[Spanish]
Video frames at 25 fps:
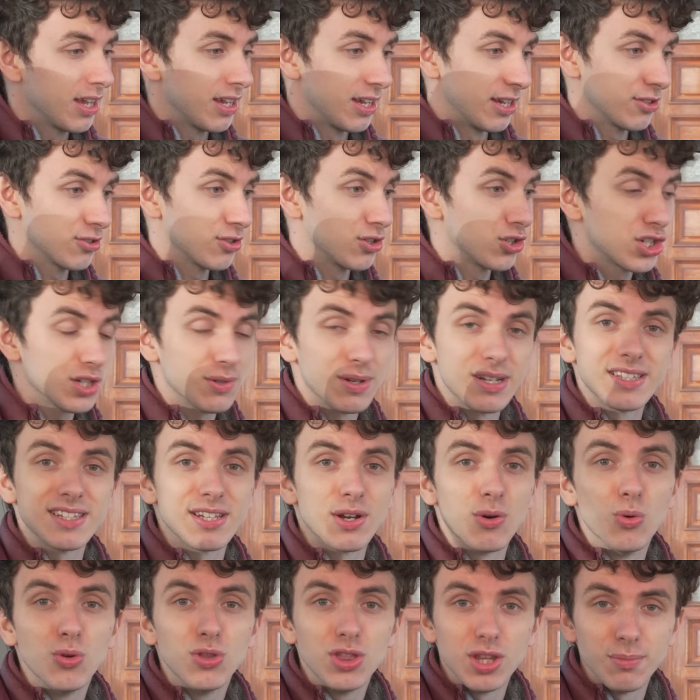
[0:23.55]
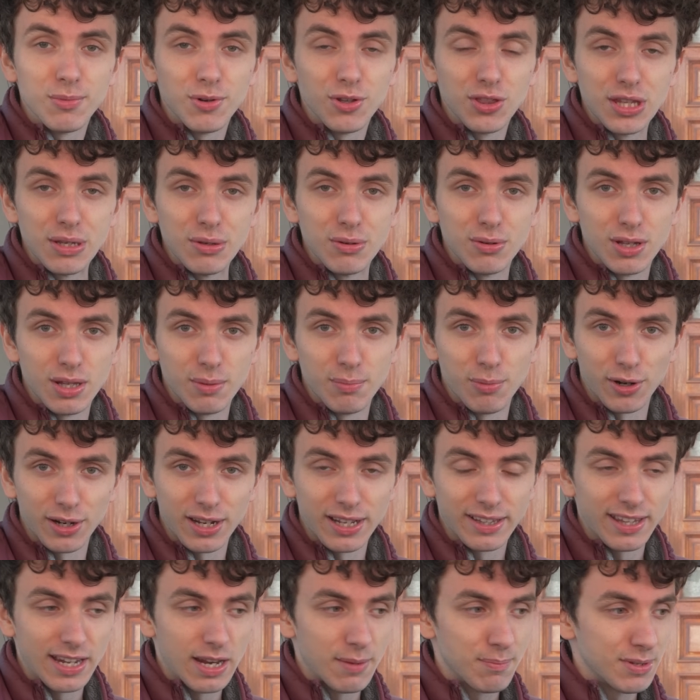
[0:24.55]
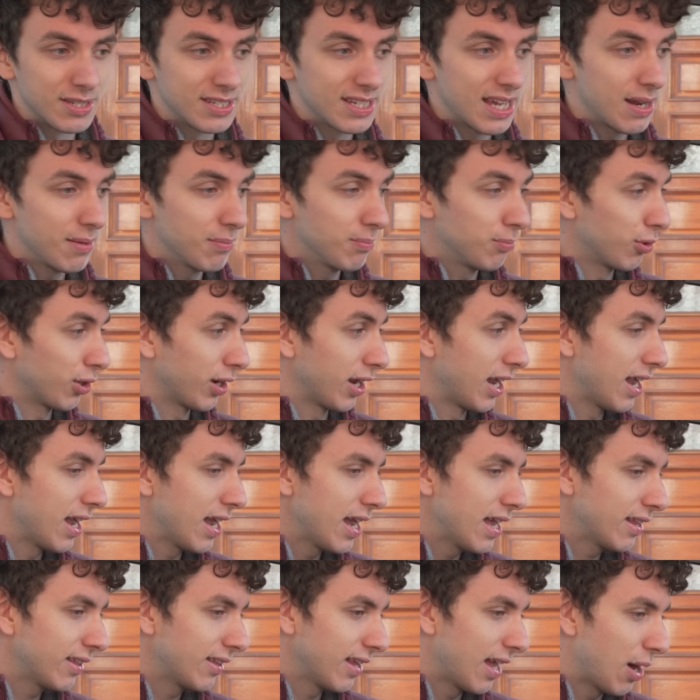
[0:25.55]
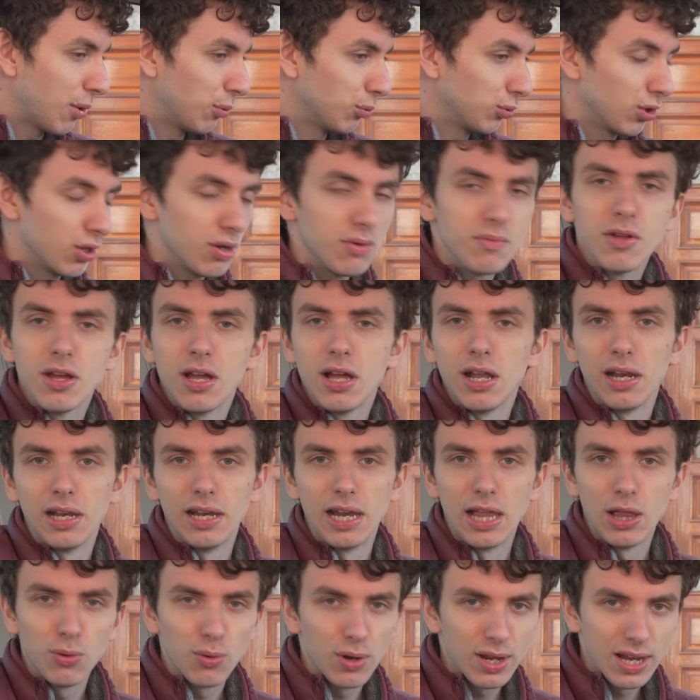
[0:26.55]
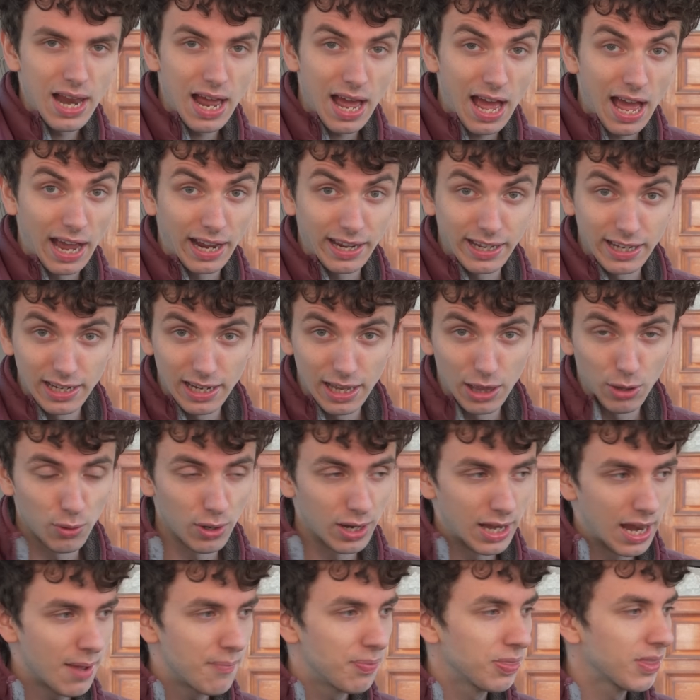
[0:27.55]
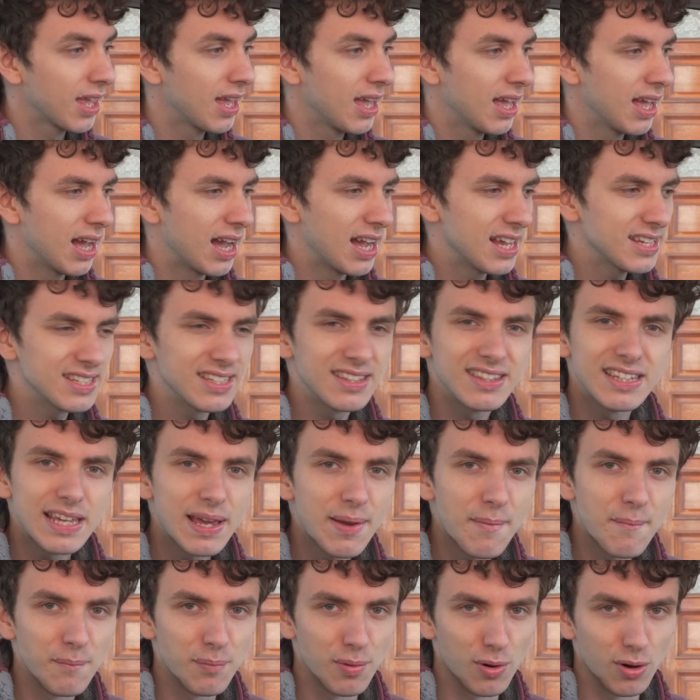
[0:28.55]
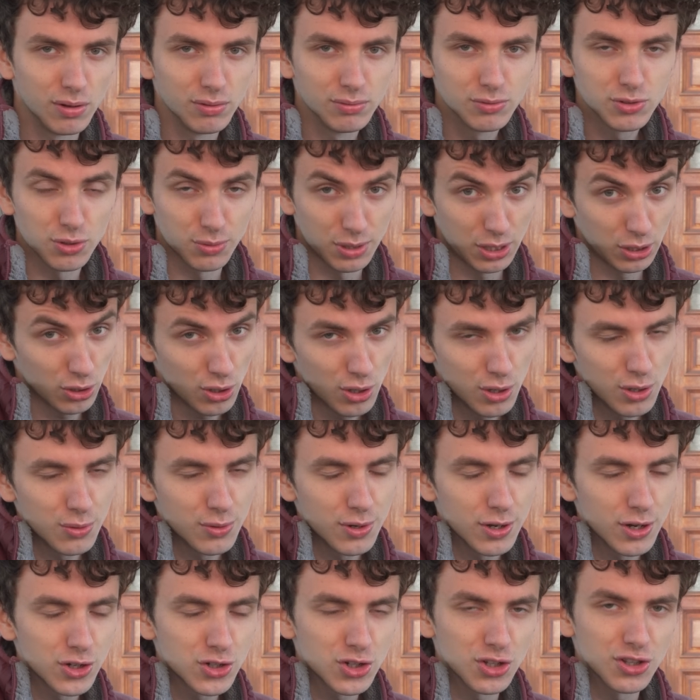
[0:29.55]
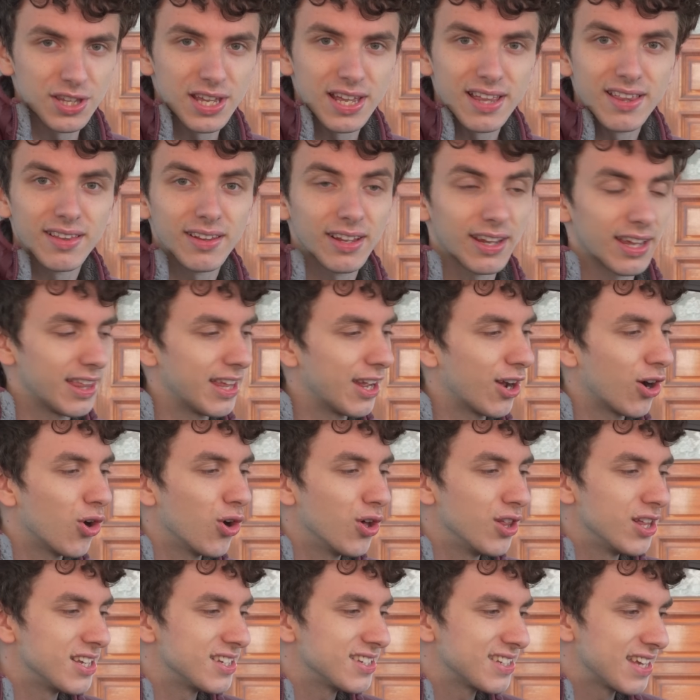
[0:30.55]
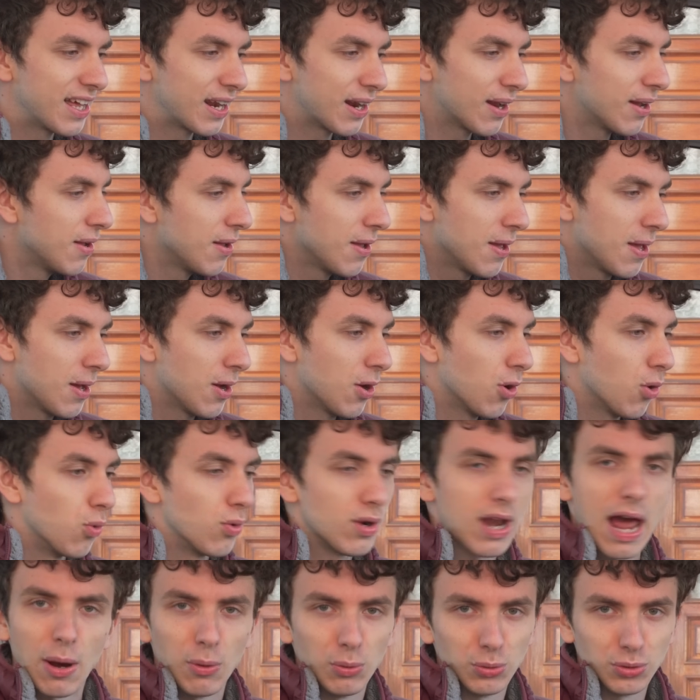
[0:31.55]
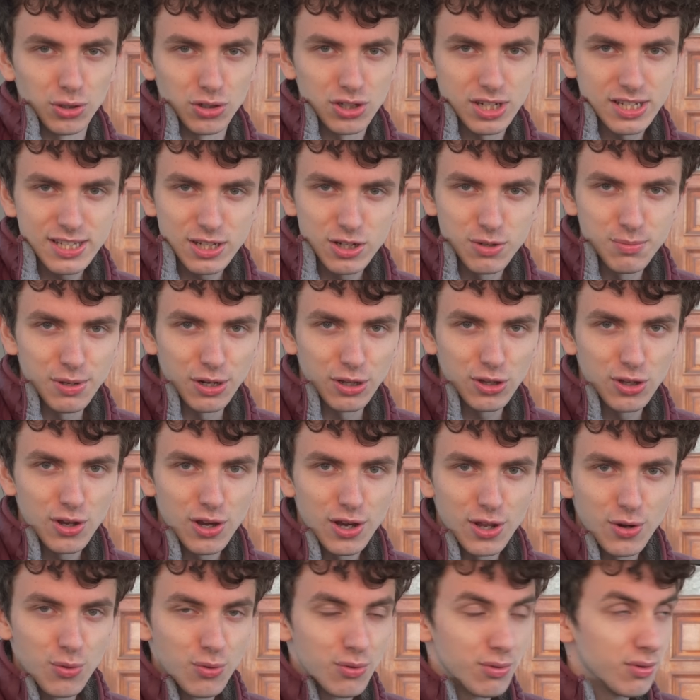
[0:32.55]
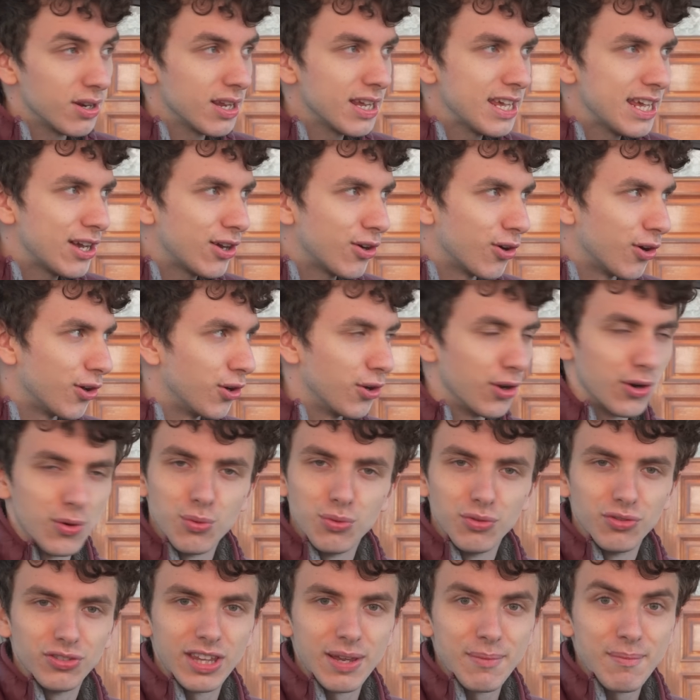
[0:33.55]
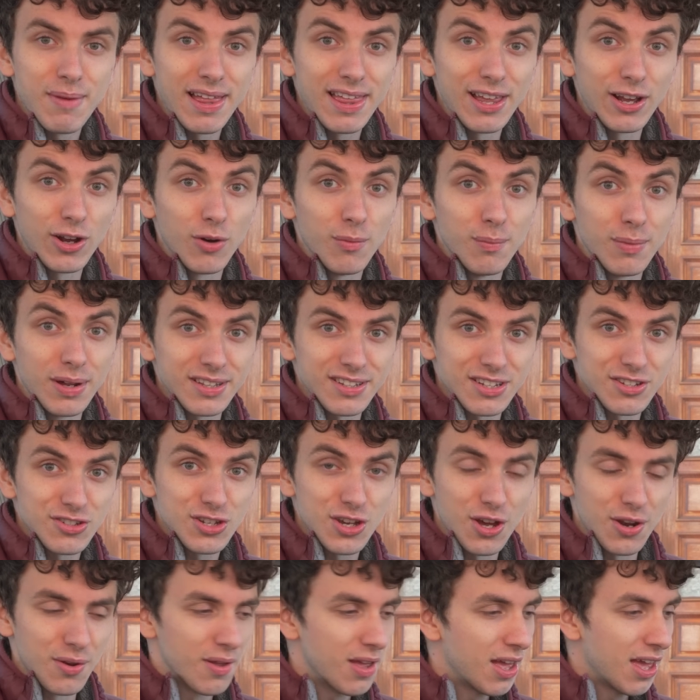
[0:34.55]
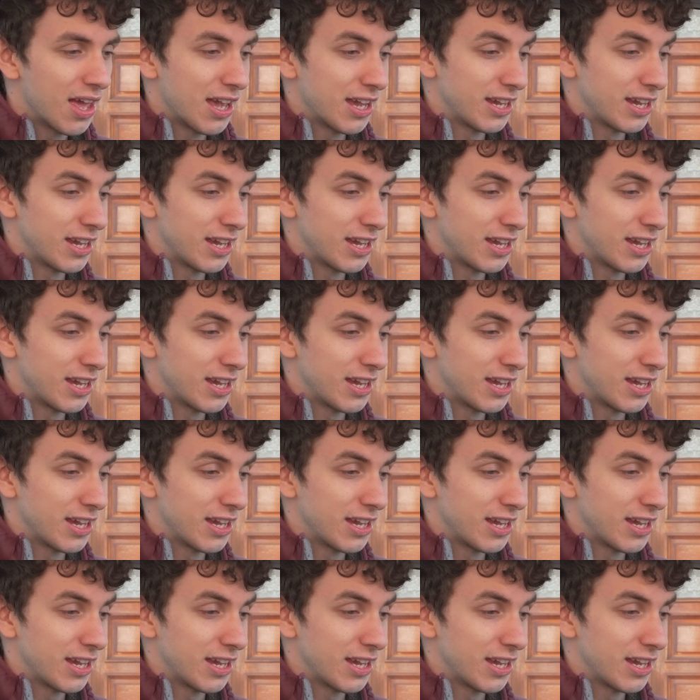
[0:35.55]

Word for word: Y eso nos lleva al segundo motivo de por qué es tan especial, porque este auto, le duela a quien le duela, hace tiempo, sobre todo el 1.8T, que dejó de ser un auto, ya se convirtió en un icono, en un tema de conversación.